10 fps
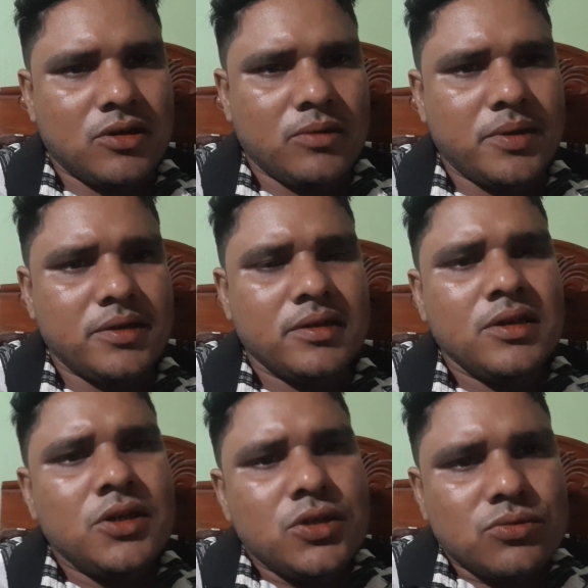খাওয়াবেন
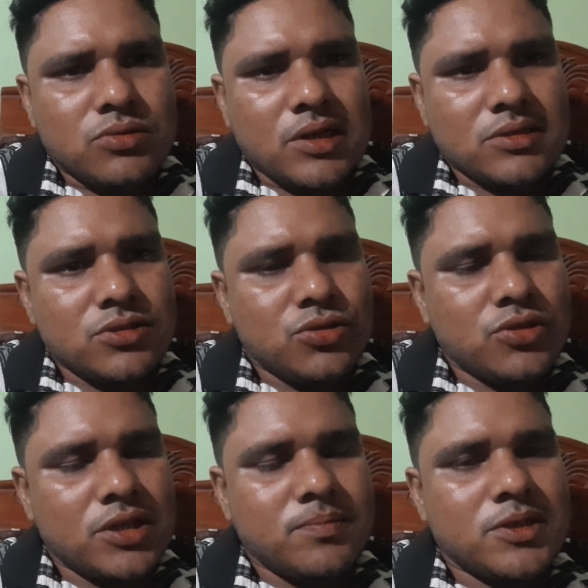যদি তার চেয়ে
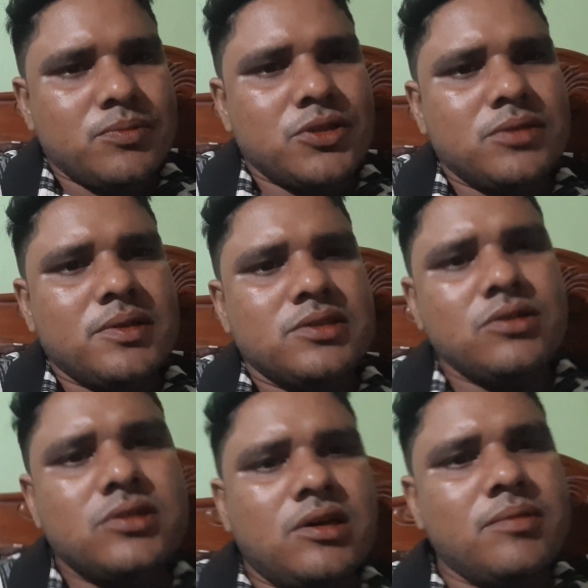ছোটো এক মাস বয়সের বাচ্চা
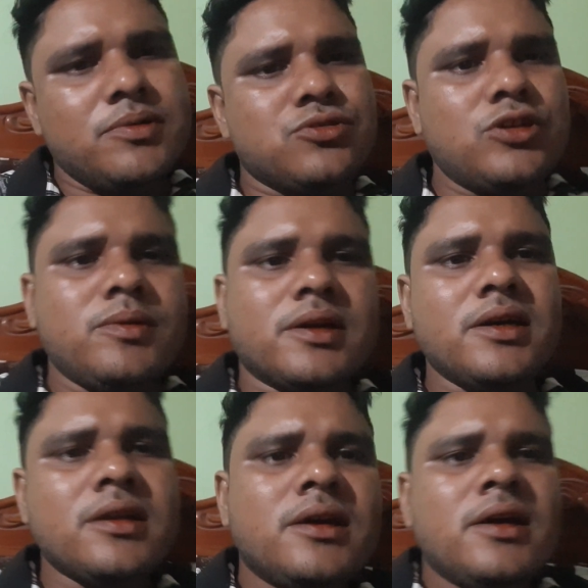হয় তাহলে আপনার ছয়
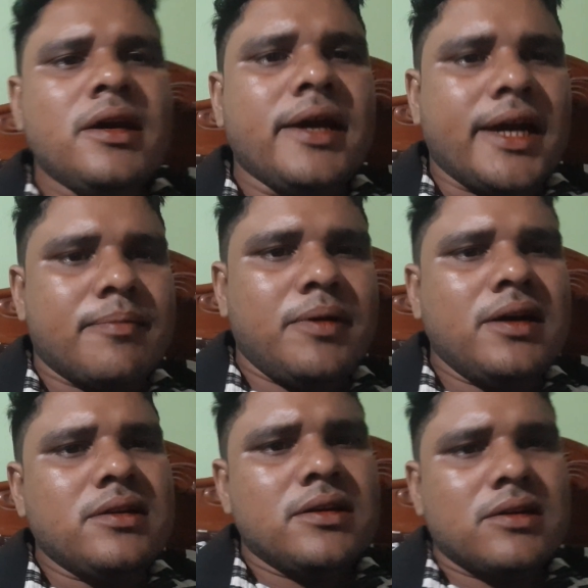ভাগের এক
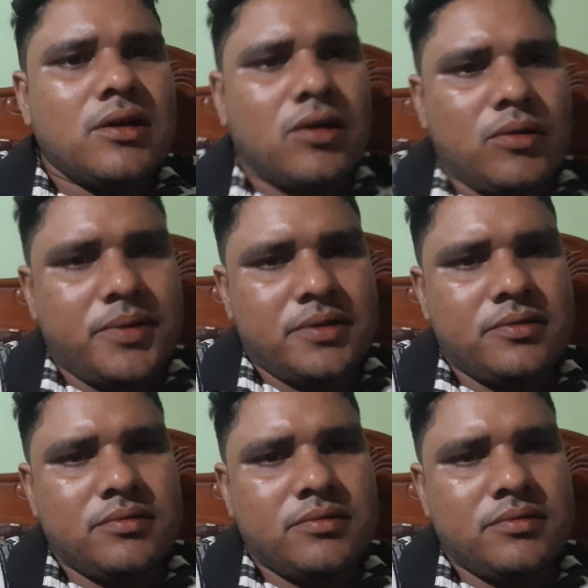ভাগ খাওয়াবেন